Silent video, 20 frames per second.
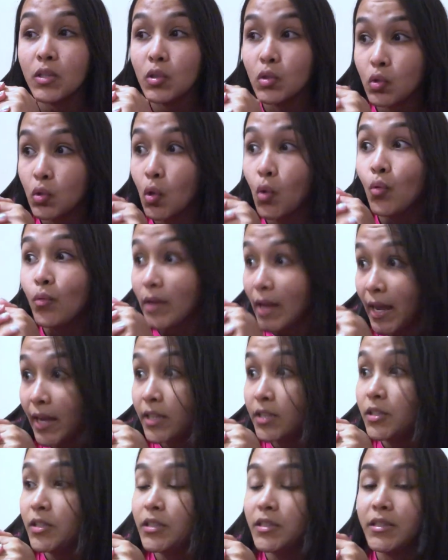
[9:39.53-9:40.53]
só o
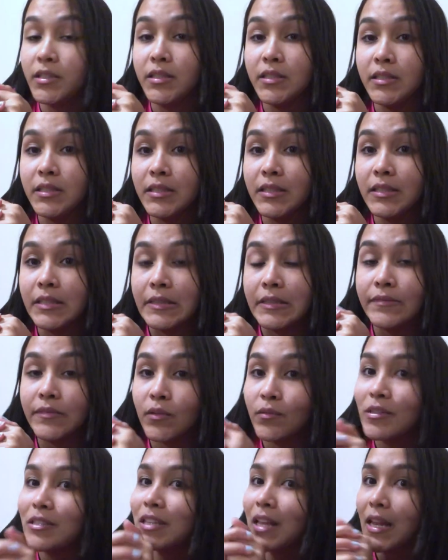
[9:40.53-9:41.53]
gás que
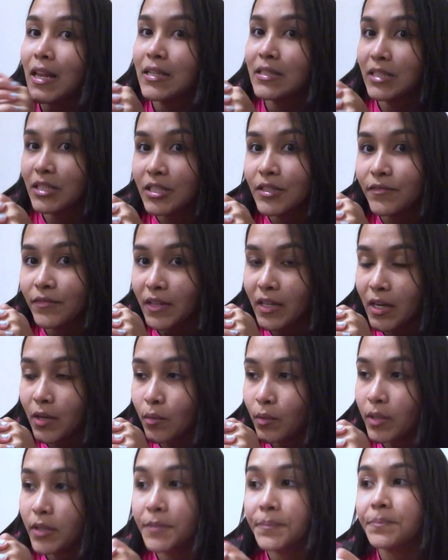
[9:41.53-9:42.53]
vão instalar sexta-feira
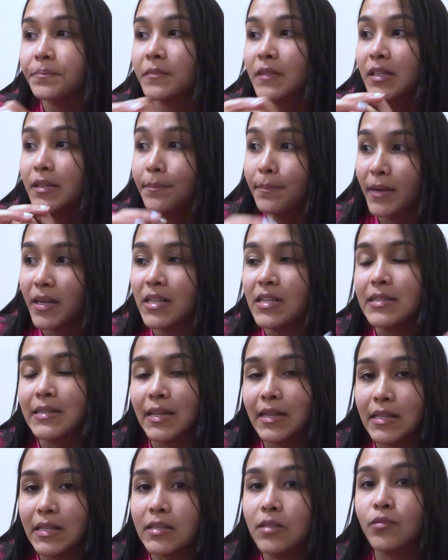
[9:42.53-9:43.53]
agora. E para
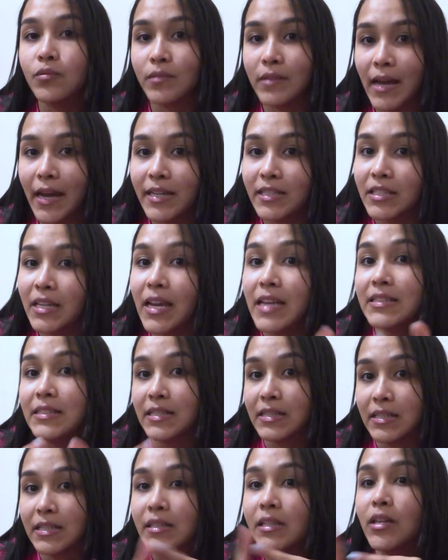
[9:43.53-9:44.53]
instalação do gás é
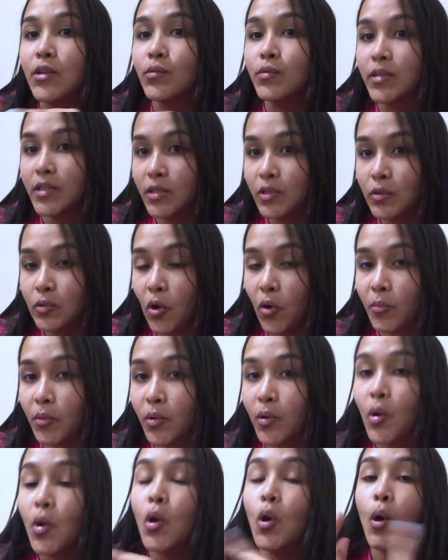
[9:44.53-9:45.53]
60 euros que eles cobram.
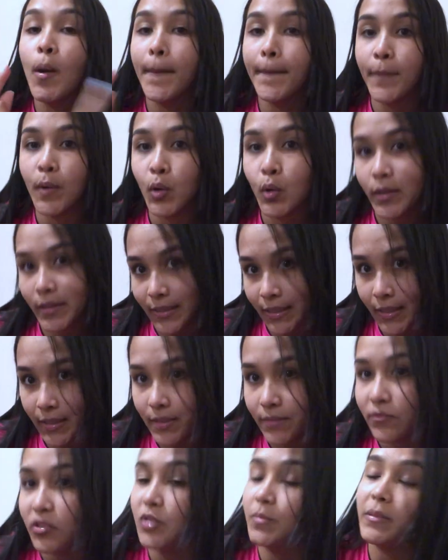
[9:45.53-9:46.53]
Por quê?
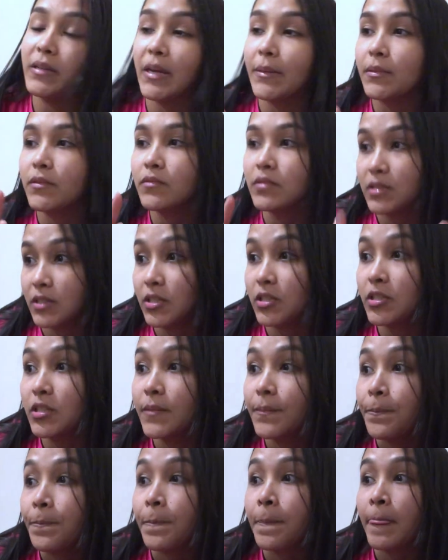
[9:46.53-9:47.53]
Vou explicar para vocês.
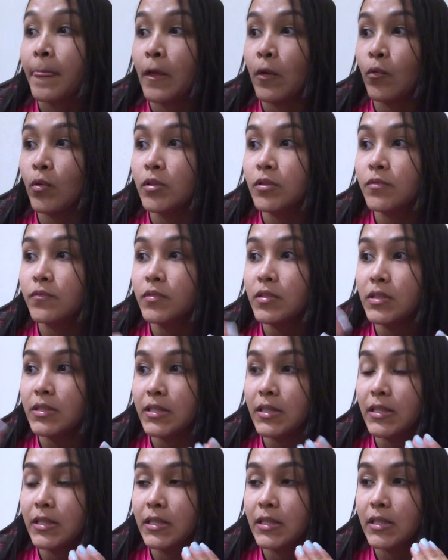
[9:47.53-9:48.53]
Quando
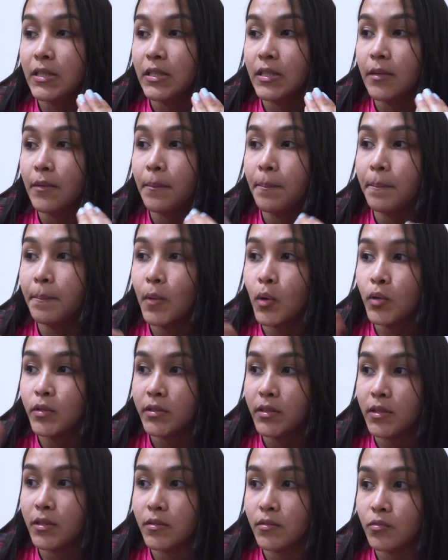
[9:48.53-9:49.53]
você
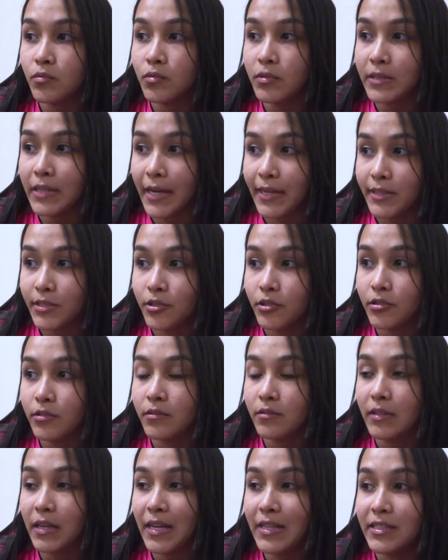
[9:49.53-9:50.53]
bota o gás,
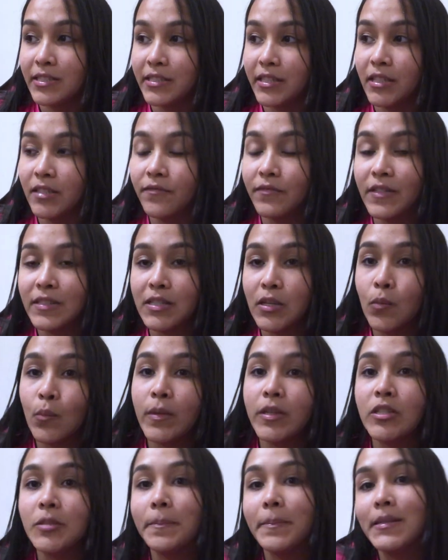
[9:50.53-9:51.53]
eles têm que fazer uma
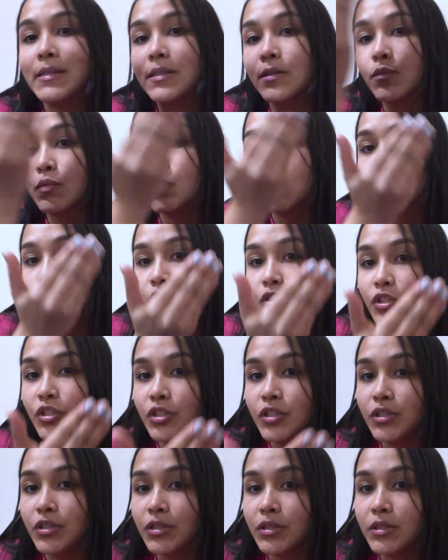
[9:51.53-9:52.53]
inspeção
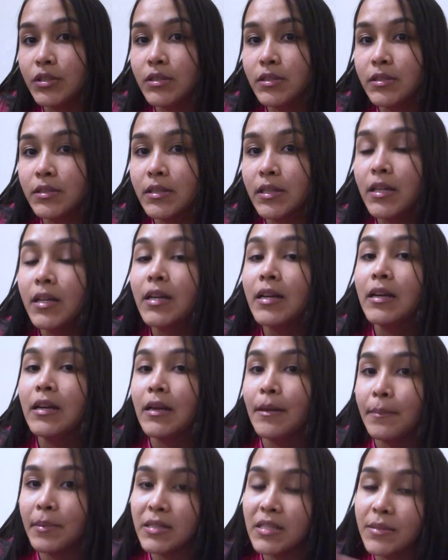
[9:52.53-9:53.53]
todinha
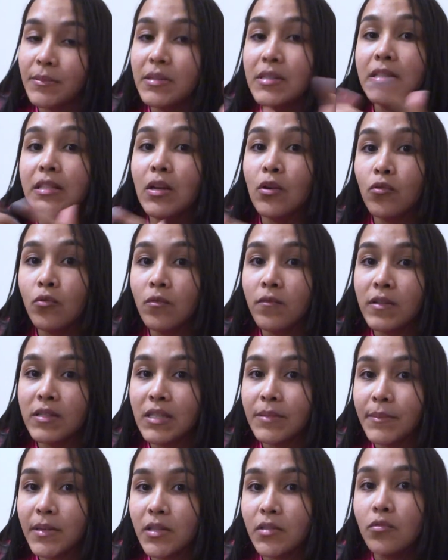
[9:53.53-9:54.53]
para saber se tem algum
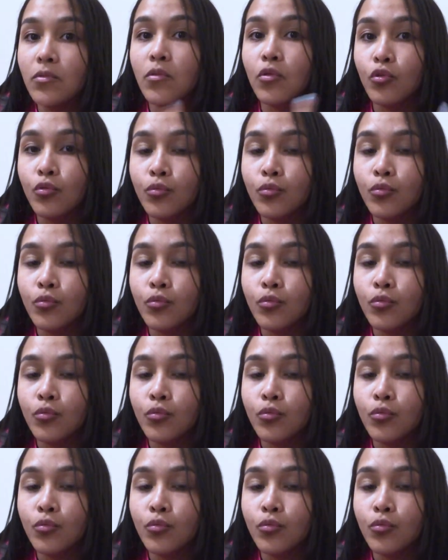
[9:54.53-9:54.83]
vazamento ou